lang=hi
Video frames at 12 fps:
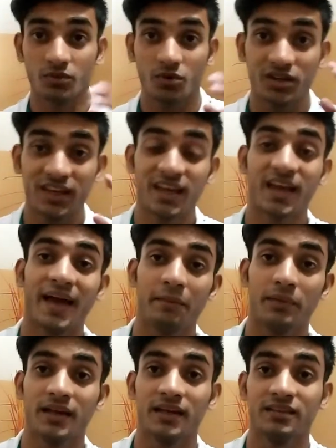तो ये हैं
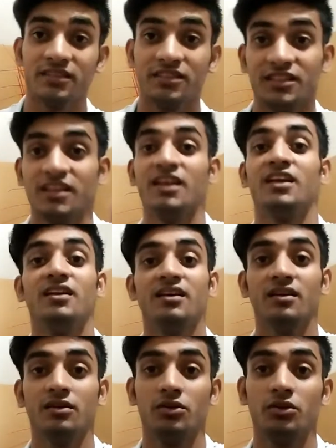एप्पल के तीन
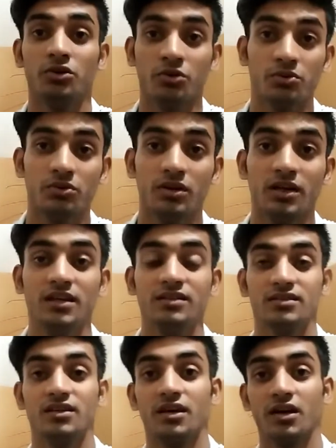न्यू
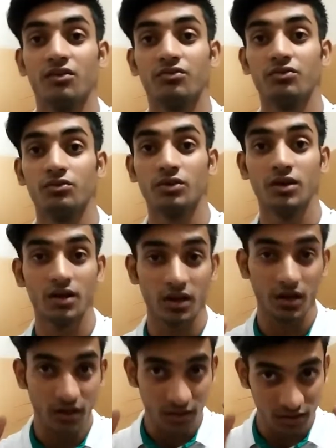रिलीज किए गए फोन
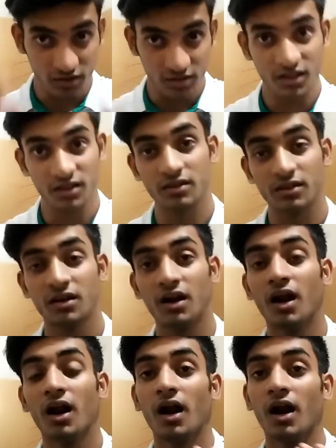जिसके
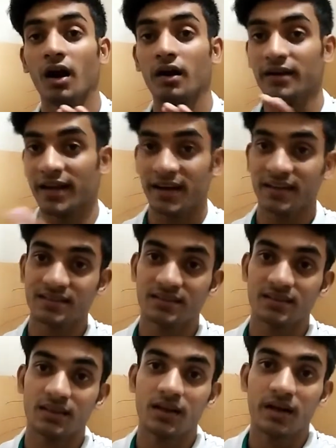अंदर XS,
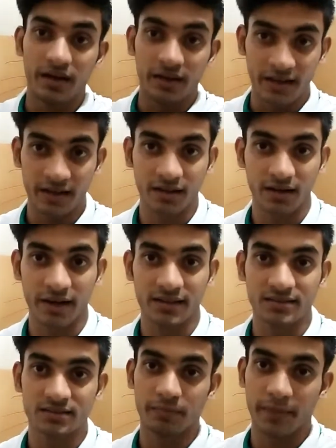
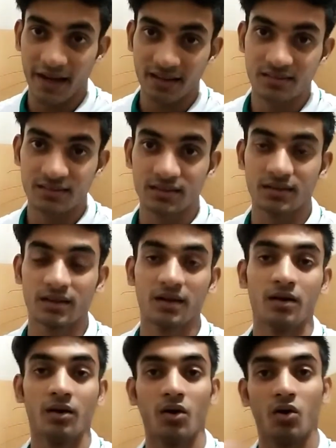XS Max
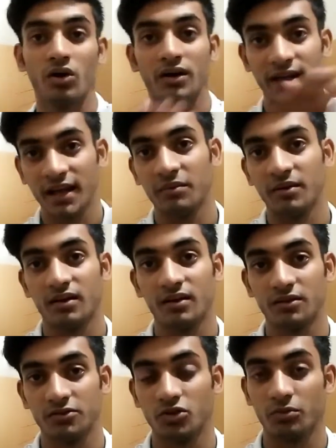और 10 में
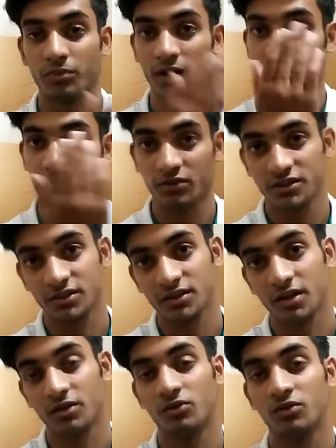जो पुराना वर्जन
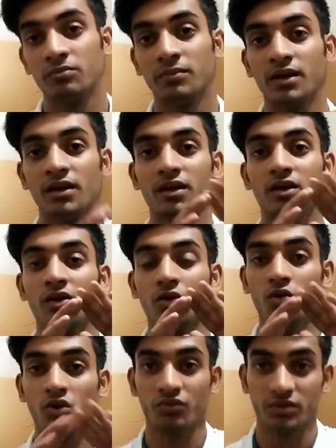था उनमें
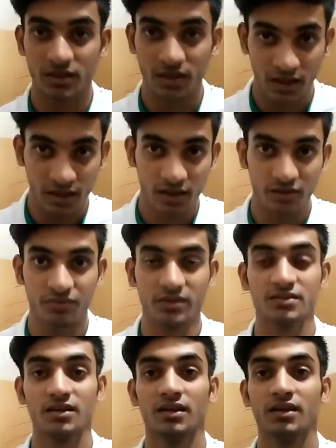कोई फिजिकली
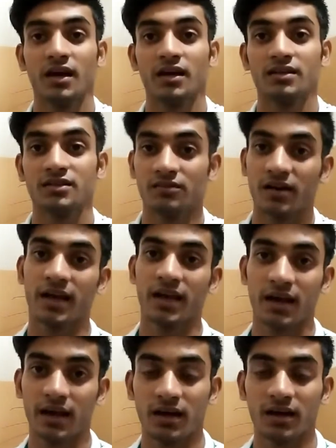डिफरेंस नहीं है सिवाय
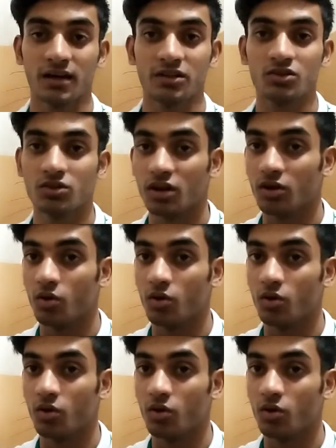एक कलर के जो कि